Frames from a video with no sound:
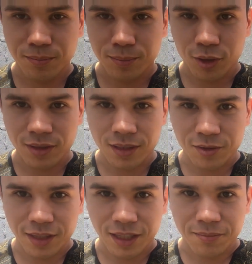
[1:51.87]

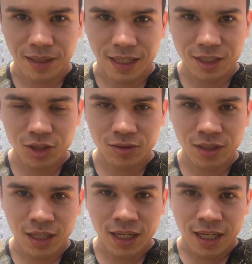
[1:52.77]
Brotando aqui embaixo.
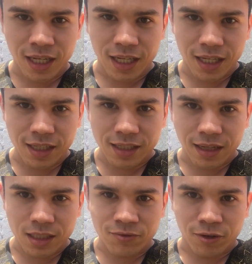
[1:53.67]
Ele
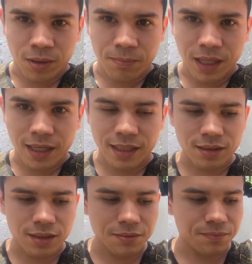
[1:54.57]
cresce de forma bem
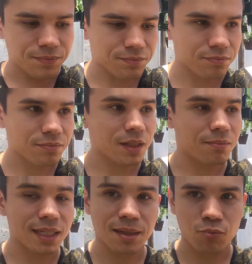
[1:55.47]
lenta,
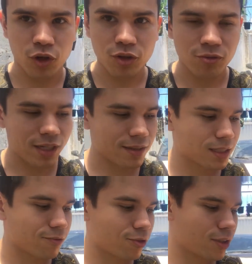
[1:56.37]
mas é muito linda
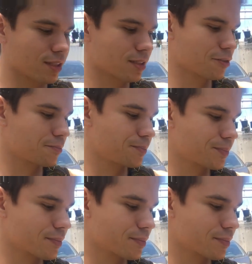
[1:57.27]
essa floração.